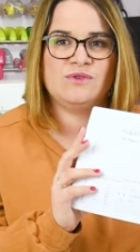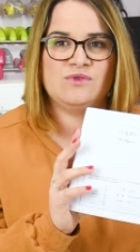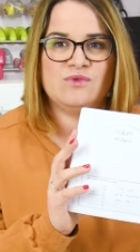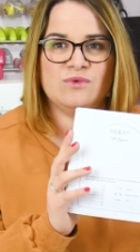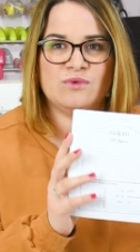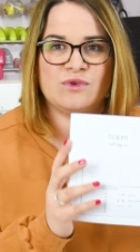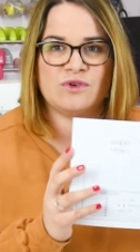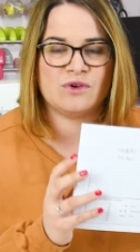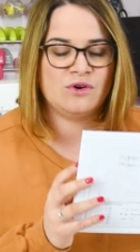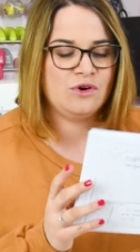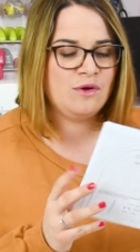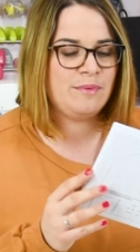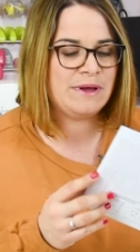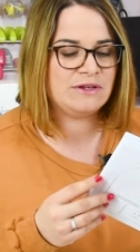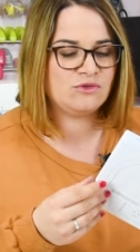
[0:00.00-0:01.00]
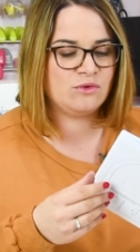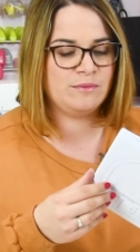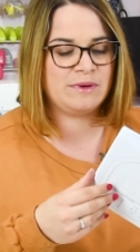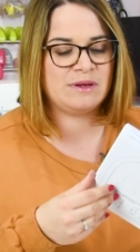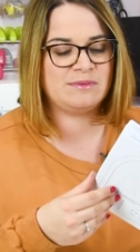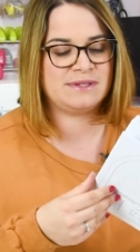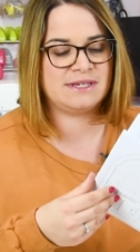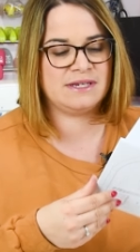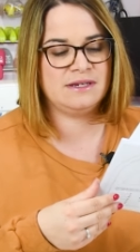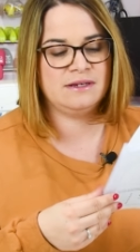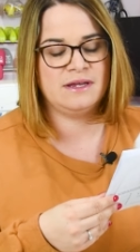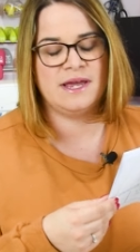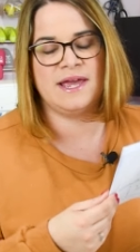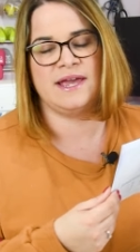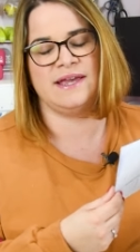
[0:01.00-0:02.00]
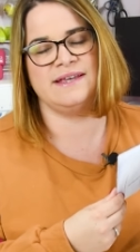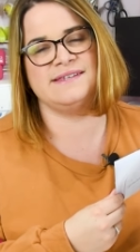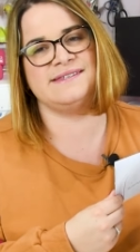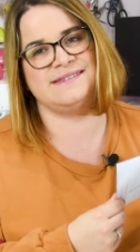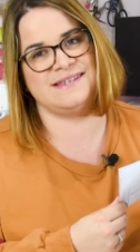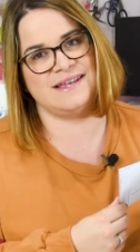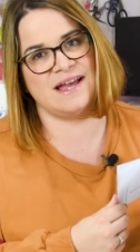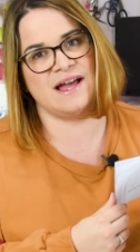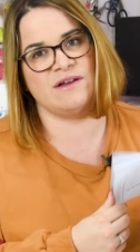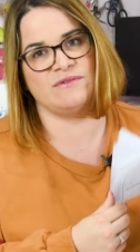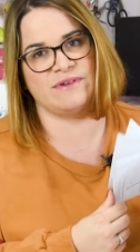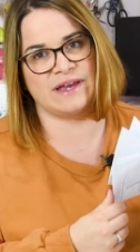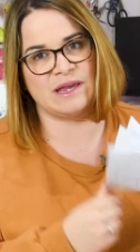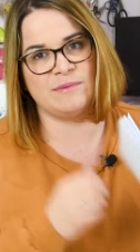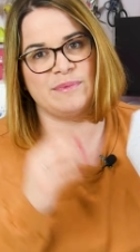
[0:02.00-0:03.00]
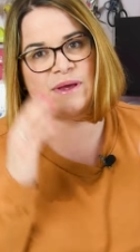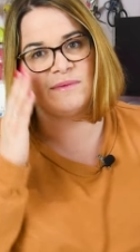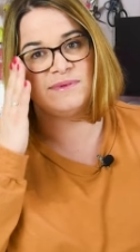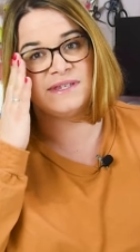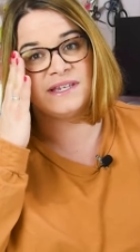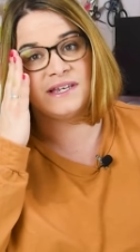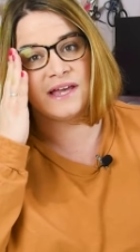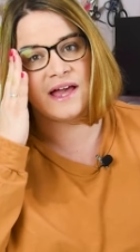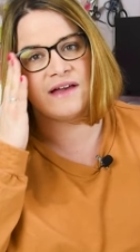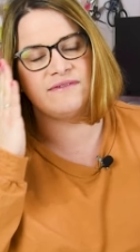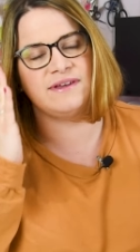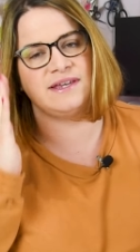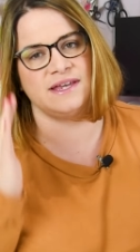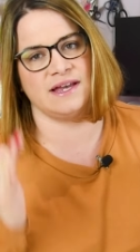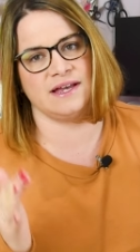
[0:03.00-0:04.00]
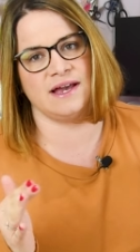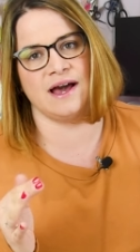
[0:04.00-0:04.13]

Donc, le patron papier. Et c'est un vrai papier avec un